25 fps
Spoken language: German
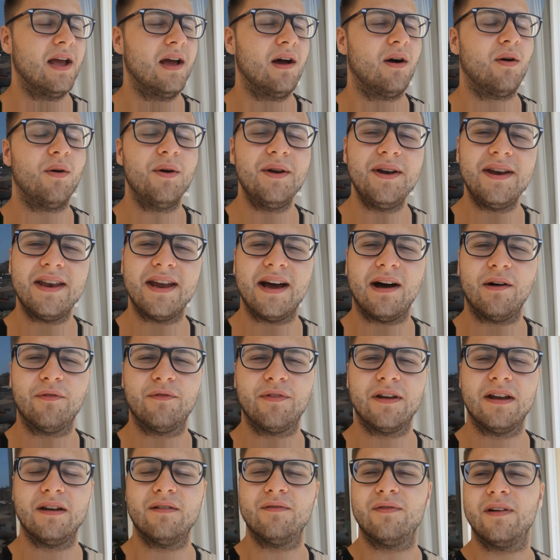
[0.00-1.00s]
Und auf
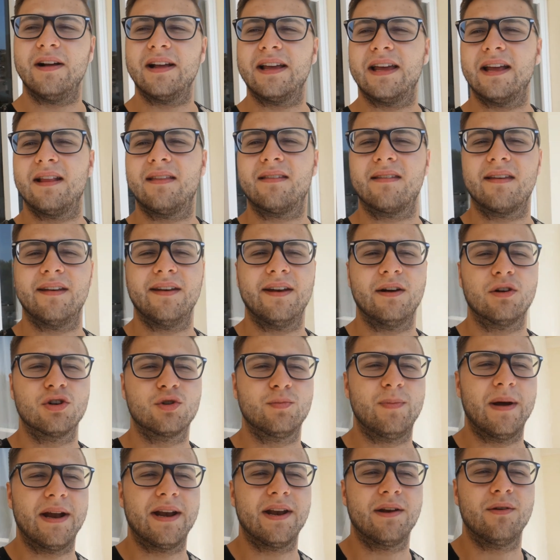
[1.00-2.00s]
jeden Fall geht es dann auch
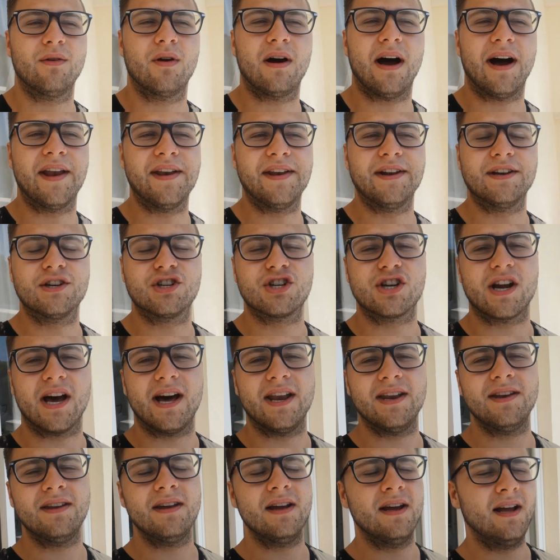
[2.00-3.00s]
später noch an den
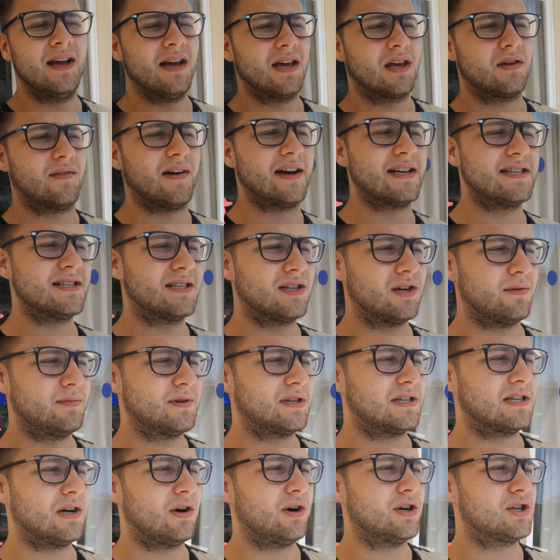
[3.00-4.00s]
Strand. Ich weiß nicht, ob
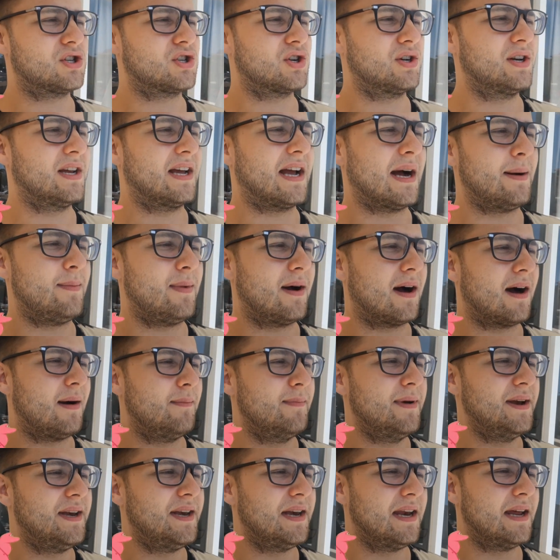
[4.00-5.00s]
ich da heute schon die Kamera
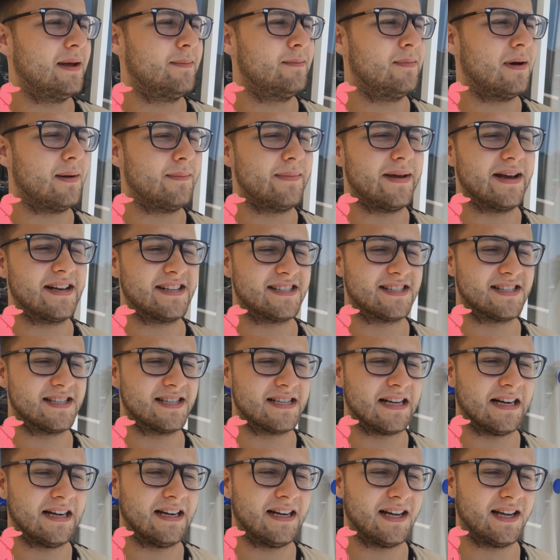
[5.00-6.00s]
mitnehme am ersten
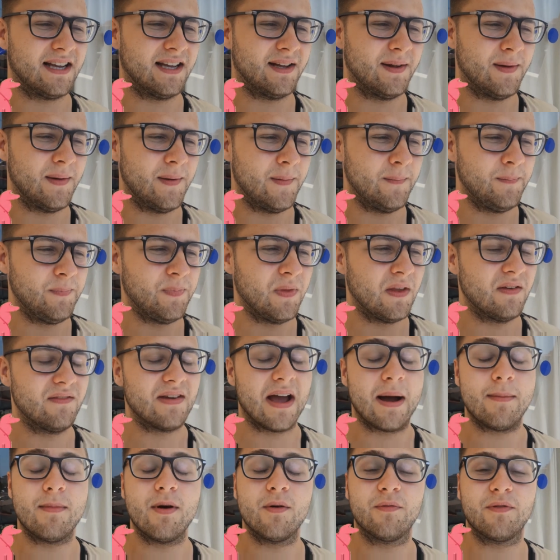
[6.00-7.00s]
Tag.
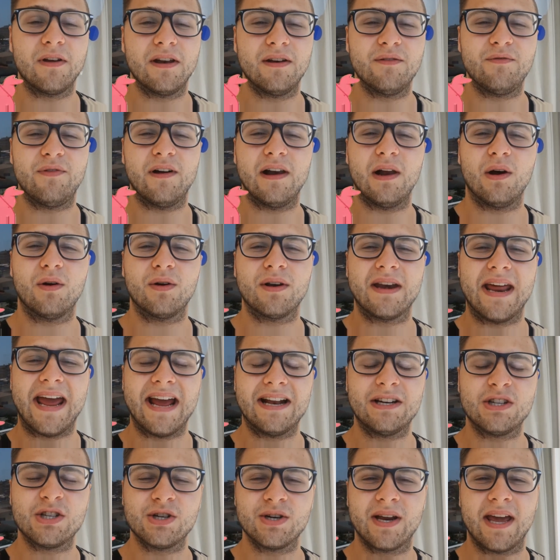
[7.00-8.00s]
Wir haben auf jeden Fall auch eine
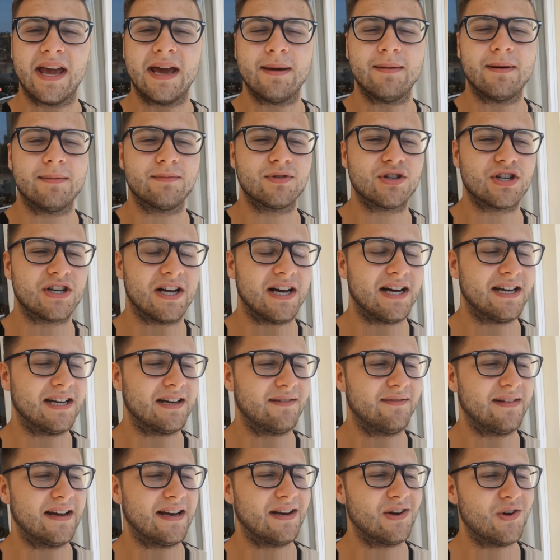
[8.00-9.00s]
Actioncam am Start,
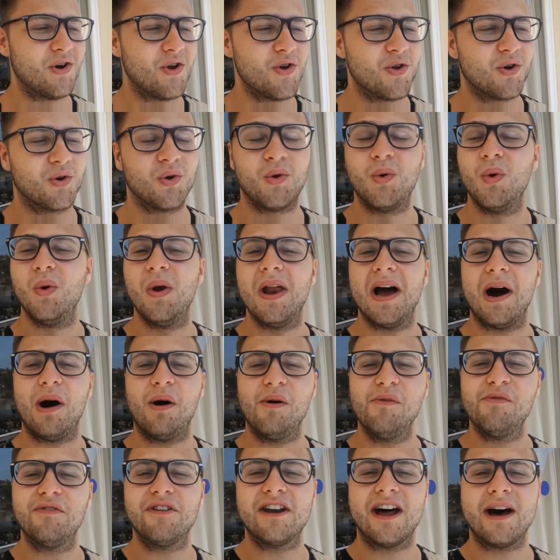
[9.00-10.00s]
da werden auch noch coole
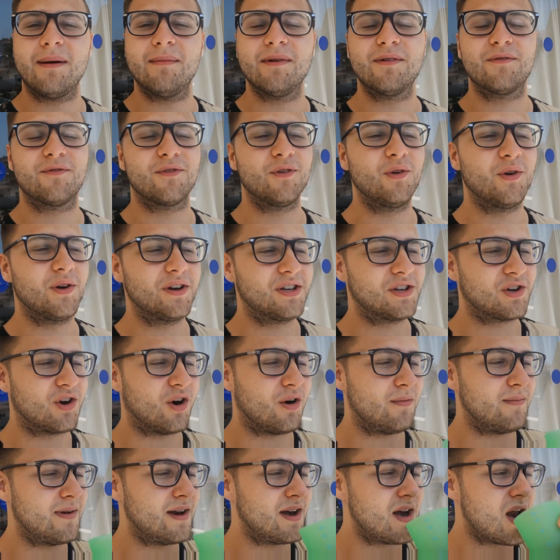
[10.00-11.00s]
Aufnahmen für euch kommen.